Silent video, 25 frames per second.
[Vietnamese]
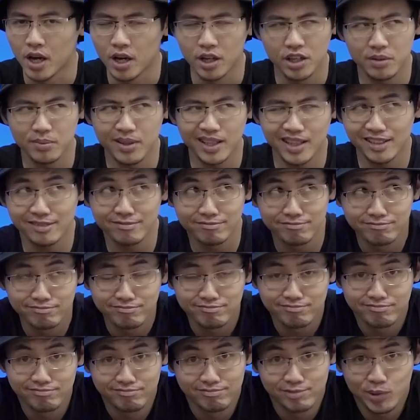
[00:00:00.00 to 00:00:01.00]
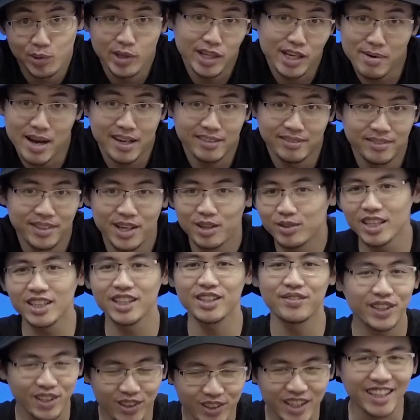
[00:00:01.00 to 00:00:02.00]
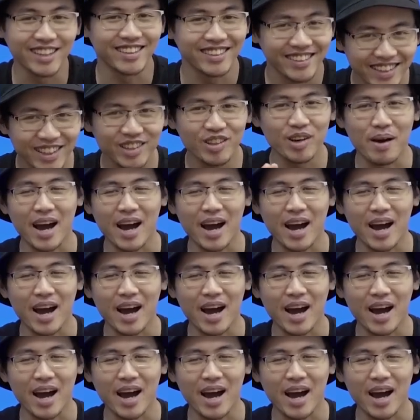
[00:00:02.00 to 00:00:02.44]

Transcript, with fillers: Nhưng mà vì các bạn nếu thích thì vẫn có thể nhích